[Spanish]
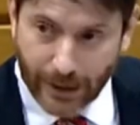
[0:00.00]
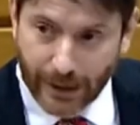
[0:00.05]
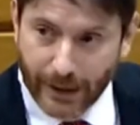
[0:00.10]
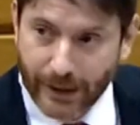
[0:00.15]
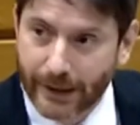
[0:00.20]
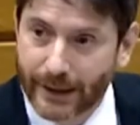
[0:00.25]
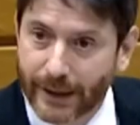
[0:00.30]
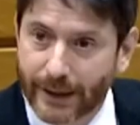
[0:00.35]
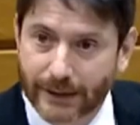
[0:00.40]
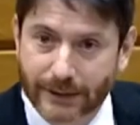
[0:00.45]

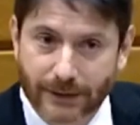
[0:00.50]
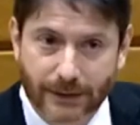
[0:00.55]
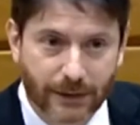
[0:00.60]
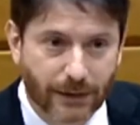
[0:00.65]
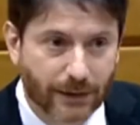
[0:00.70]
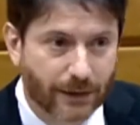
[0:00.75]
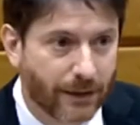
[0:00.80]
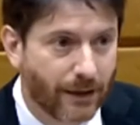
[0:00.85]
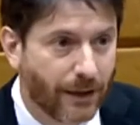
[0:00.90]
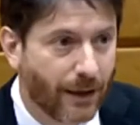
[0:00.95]
y es
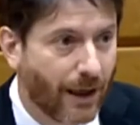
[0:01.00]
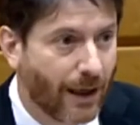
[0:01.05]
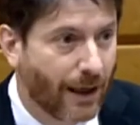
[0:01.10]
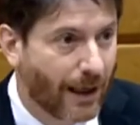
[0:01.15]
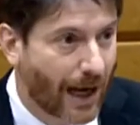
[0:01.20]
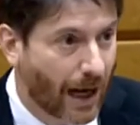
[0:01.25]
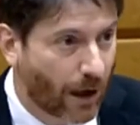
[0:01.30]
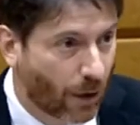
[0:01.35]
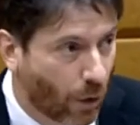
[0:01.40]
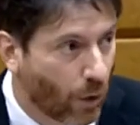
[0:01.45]

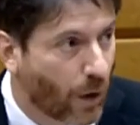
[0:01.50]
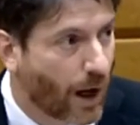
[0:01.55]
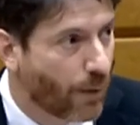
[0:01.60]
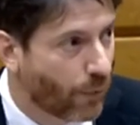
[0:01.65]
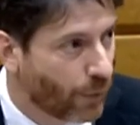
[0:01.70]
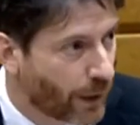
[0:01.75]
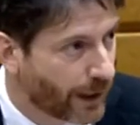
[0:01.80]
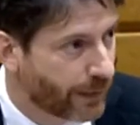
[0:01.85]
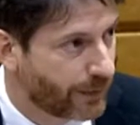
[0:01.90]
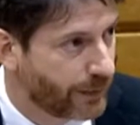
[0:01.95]
la
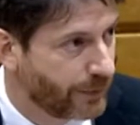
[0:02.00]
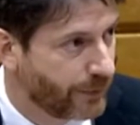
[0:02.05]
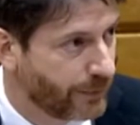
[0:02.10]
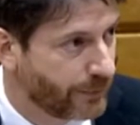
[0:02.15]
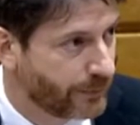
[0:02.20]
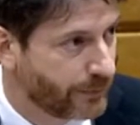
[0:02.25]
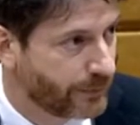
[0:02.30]
colaboración.